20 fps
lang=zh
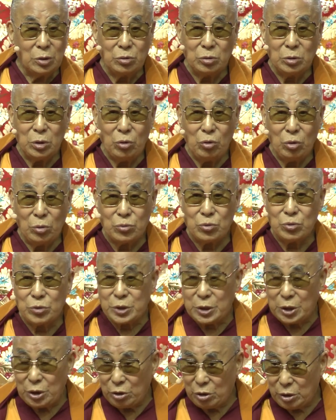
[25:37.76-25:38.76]
他们
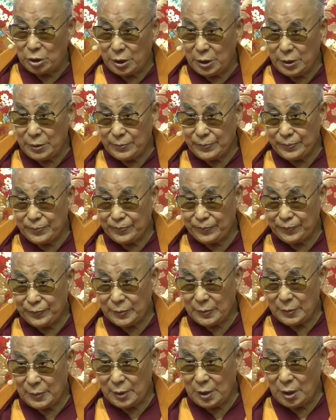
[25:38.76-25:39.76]

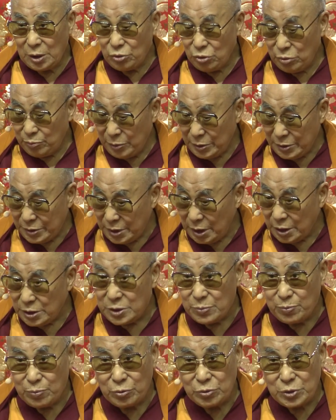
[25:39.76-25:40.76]
所写下的著
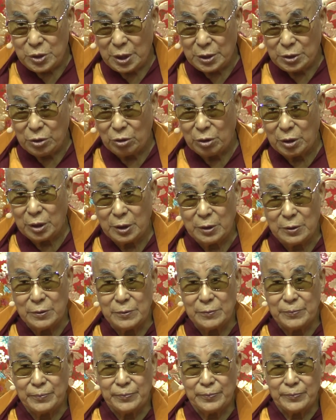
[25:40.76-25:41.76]
作，我们有在
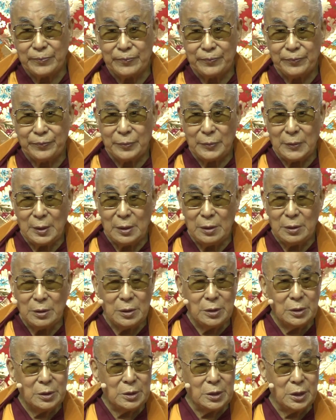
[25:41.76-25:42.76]
学习，
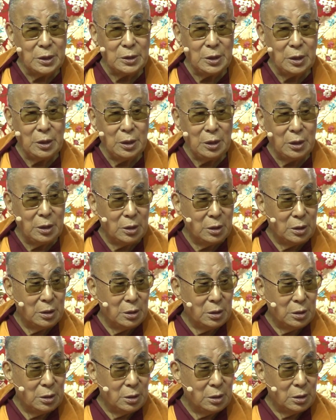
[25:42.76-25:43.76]
当教科书般的学
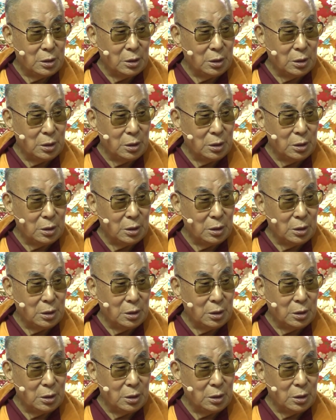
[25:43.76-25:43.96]
习。